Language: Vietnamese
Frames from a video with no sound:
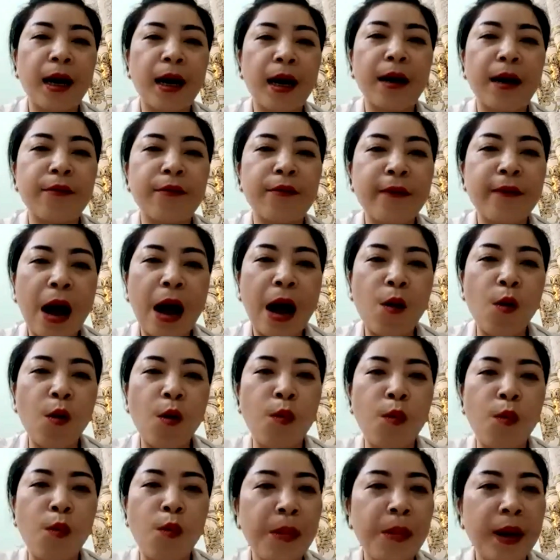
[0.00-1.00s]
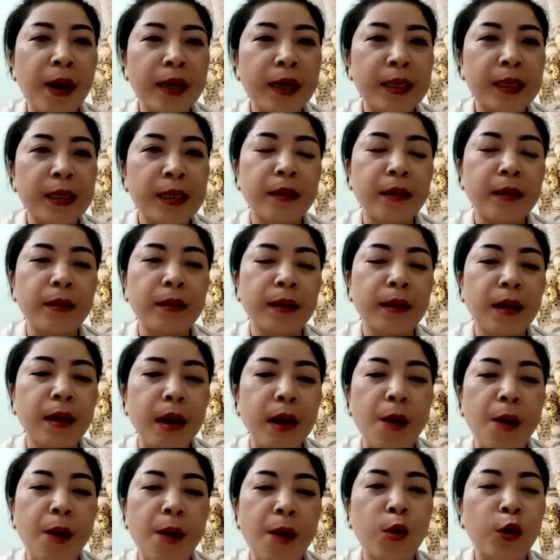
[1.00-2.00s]
vào ủng hộ mình
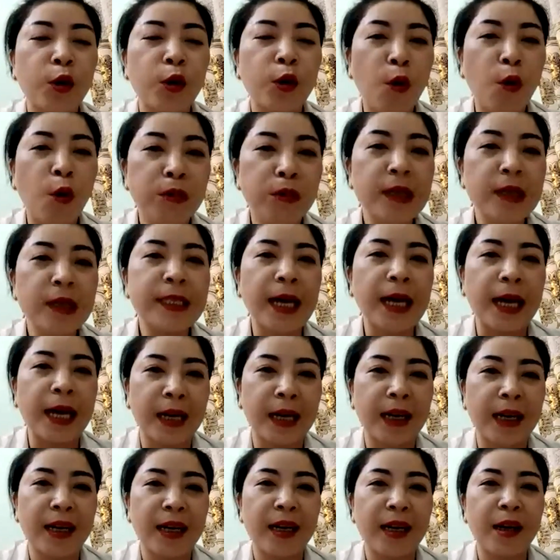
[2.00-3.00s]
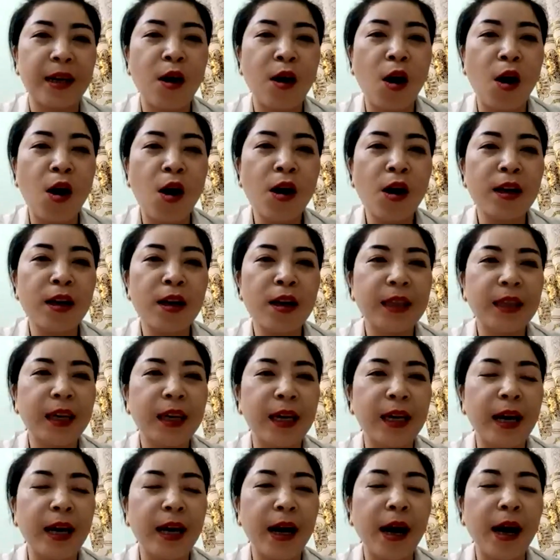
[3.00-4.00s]
một thùng nước giặt đó thì
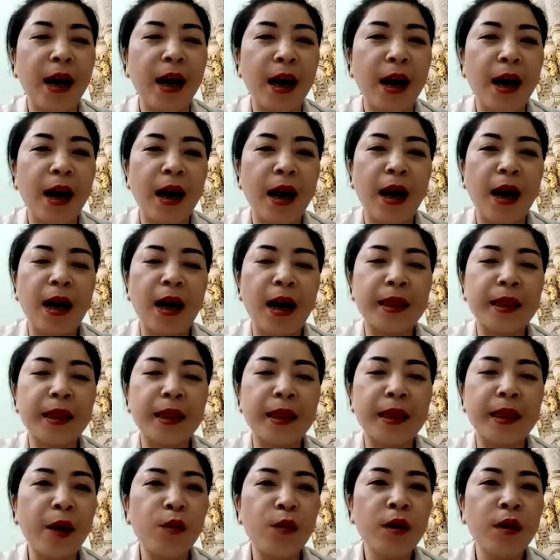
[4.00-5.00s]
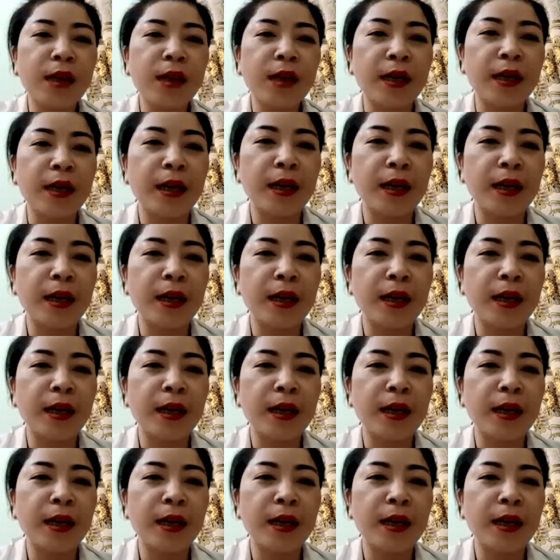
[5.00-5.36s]
uh, à, tiếp theo nữa thì